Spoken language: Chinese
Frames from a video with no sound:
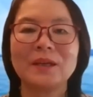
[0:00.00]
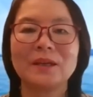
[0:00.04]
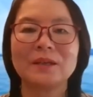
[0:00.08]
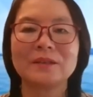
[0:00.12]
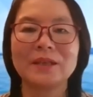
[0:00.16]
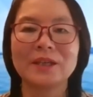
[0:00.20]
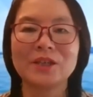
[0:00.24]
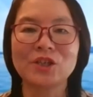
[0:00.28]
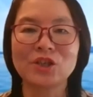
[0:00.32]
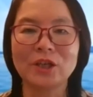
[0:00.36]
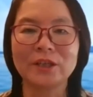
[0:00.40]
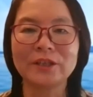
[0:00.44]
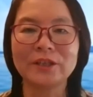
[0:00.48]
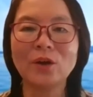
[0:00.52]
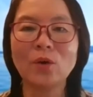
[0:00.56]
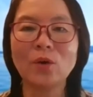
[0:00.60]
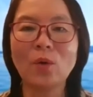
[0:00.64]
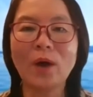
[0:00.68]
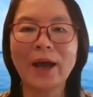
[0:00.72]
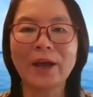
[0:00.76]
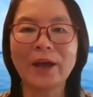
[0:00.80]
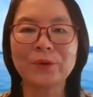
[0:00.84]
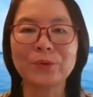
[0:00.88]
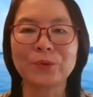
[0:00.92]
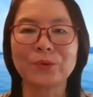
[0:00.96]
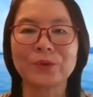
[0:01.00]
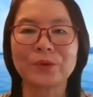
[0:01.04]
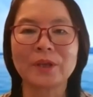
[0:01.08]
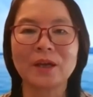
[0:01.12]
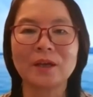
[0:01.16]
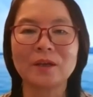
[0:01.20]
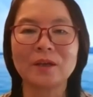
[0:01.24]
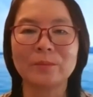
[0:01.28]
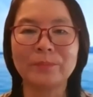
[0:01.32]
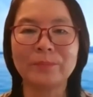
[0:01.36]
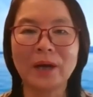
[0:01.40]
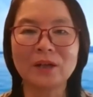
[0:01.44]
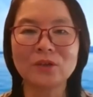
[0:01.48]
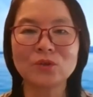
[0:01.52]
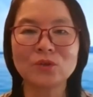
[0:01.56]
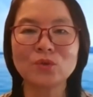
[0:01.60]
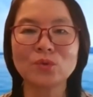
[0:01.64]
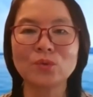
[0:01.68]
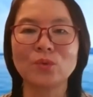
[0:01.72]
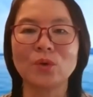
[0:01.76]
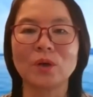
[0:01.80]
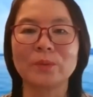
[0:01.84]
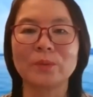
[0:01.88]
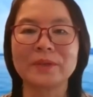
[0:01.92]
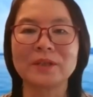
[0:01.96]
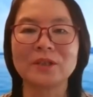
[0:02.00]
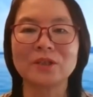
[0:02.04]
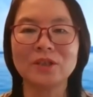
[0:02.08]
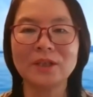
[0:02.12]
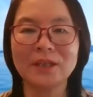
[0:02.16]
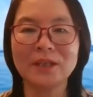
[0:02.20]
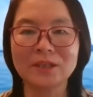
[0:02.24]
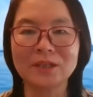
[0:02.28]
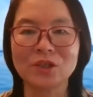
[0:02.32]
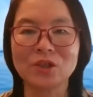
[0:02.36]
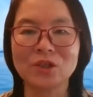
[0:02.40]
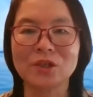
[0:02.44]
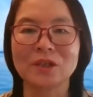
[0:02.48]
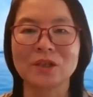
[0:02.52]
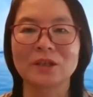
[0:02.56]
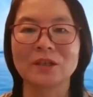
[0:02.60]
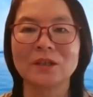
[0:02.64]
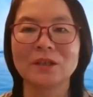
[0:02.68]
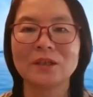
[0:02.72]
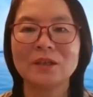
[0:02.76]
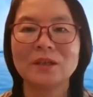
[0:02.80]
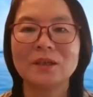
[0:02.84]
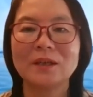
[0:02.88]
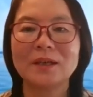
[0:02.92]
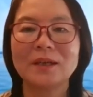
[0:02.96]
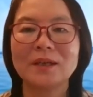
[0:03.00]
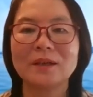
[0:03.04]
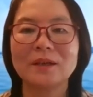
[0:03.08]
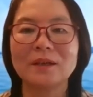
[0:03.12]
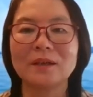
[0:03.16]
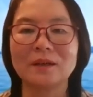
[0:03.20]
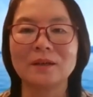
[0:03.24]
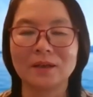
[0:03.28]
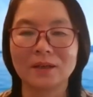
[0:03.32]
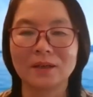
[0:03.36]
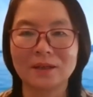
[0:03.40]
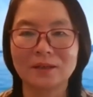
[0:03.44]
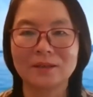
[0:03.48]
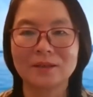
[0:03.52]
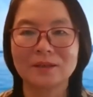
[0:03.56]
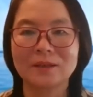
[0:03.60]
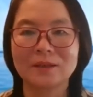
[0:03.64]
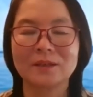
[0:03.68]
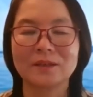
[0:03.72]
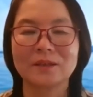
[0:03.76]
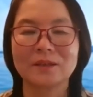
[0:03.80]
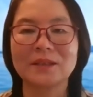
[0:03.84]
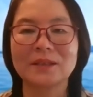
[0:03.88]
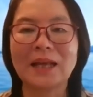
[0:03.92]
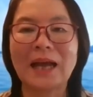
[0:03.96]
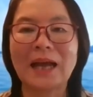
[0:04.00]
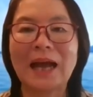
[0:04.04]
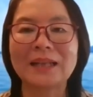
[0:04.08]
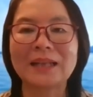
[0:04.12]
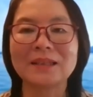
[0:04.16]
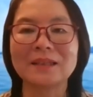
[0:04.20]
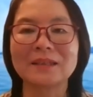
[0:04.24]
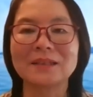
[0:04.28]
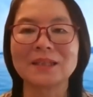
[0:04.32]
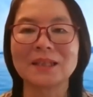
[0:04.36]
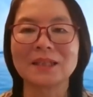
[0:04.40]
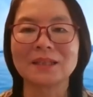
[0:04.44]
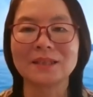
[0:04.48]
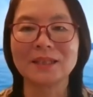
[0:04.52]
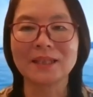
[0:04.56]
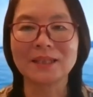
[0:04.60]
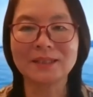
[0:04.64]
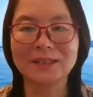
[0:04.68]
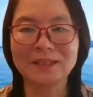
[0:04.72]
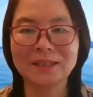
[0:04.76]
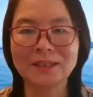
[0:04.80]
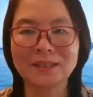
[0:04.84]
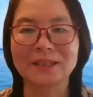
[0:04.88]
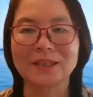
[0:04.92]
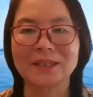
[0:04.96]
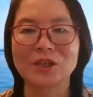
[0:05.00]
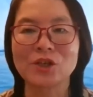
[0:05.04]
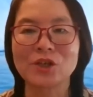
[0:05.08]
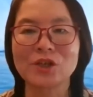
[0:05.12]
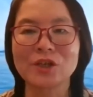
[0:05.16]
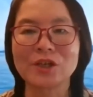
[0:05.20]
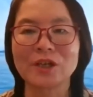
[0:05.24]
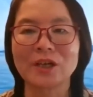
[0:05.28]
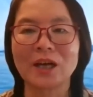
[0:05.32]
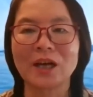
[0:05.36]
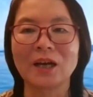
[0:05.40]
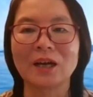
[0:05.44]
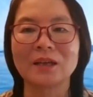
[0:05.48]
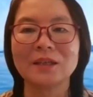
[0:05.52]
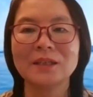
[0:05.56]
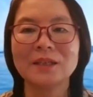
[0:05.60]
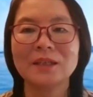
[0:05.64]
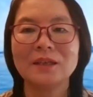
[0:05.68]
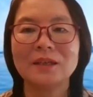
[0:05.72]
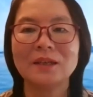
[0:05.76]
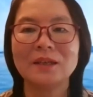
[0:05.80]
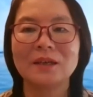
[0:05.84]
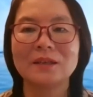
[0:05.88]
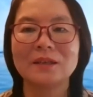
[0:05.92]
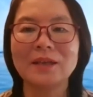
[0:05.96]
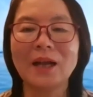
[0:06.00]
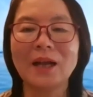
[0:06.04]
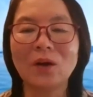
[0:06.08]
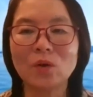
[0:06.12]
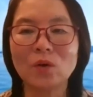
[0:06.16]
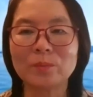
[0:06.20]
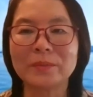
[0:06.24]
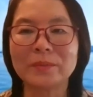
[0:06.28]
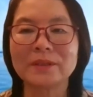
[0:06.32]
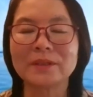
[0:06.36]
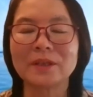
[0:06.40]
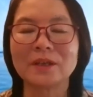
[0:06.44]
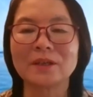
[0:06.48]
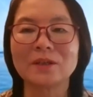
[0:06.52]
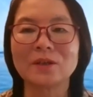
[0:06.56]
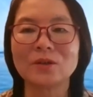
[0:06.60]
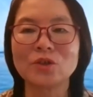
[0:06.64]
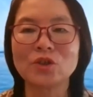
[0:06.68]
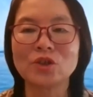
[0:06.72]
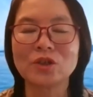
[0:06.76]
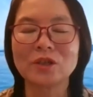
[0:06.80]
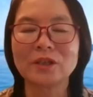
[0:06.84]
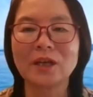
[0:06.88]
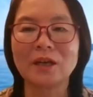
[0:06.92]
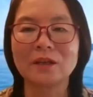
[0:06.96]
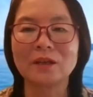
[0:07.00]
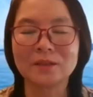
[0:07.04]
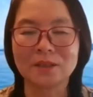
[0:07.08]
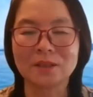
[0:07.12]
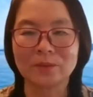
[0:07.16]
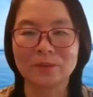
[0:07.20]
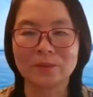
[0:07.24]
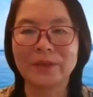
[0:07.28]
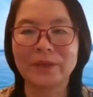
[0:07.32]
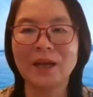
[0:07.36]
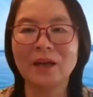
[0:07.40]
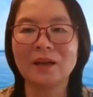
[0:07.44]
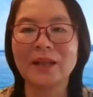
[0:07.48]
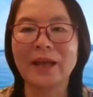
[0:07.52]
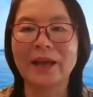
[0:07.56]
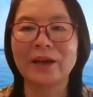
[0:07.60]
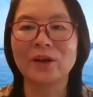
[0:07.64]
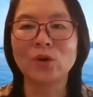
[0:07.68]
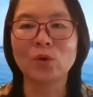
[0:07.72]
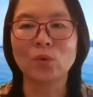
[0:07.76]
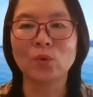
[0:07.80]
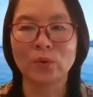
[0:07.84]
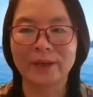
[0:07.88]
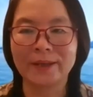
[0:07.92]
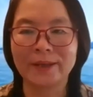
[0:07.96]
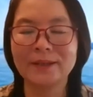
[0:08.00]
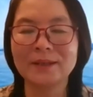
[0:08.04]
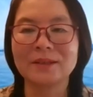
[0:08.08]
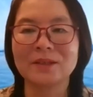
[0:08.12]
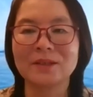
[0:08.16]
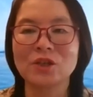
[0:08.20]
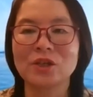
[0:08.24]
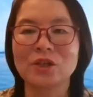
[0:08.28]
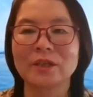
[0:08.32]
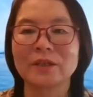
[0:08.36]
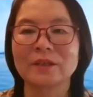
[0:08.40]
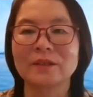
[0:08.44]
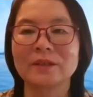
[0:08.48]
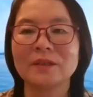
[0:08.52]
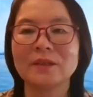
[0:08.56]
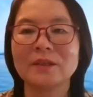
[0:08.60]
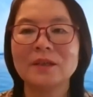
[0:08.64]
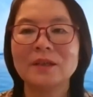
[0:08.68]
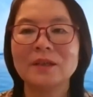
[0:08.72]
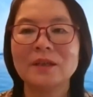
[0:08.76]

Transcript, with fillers: 那神的话语，他要帮助我们认识和他的这些启示，哈，让我们能够知道怎么样来回应神。